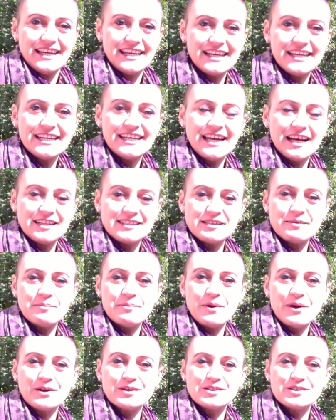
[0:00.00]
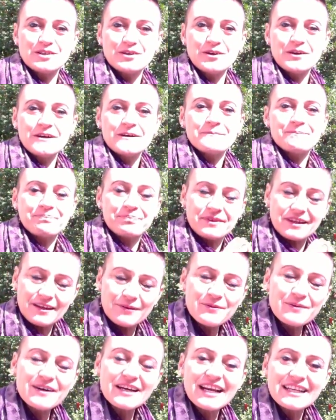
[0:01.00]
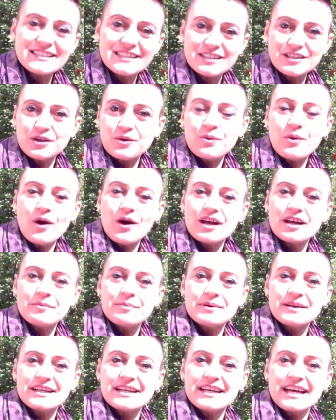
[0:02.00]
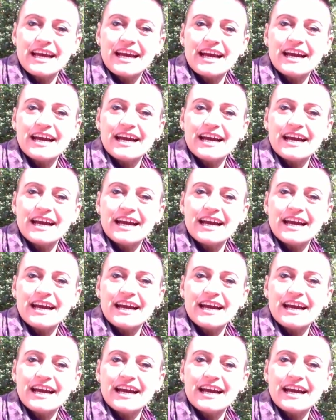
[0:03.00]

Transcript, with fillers: lì al simposio un grazie di cuore perché